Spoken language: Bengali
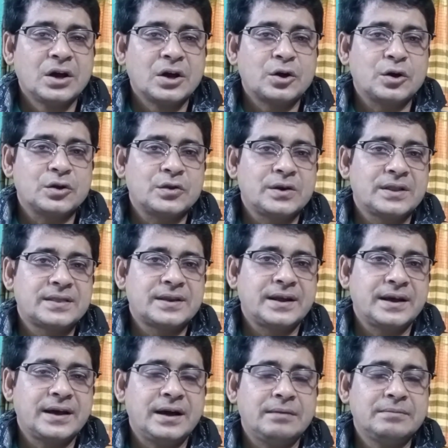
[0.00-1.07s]
গত রাত্রে
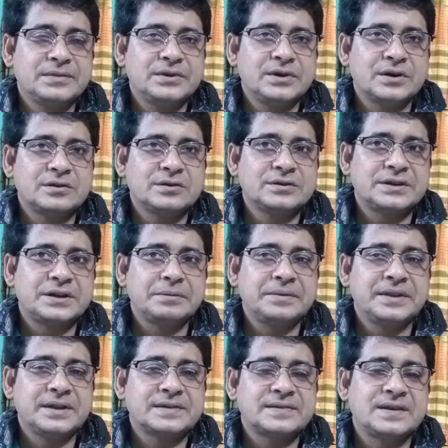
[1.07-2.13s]
আমি যখন টিভি
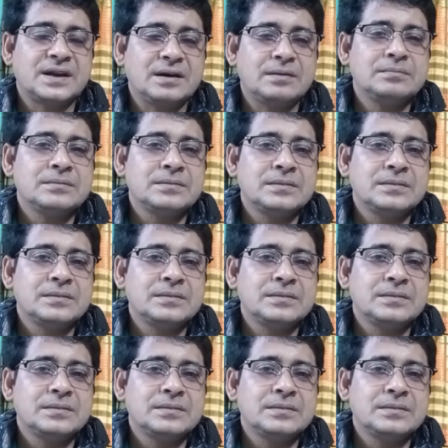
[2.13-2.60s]
দেখছিলাম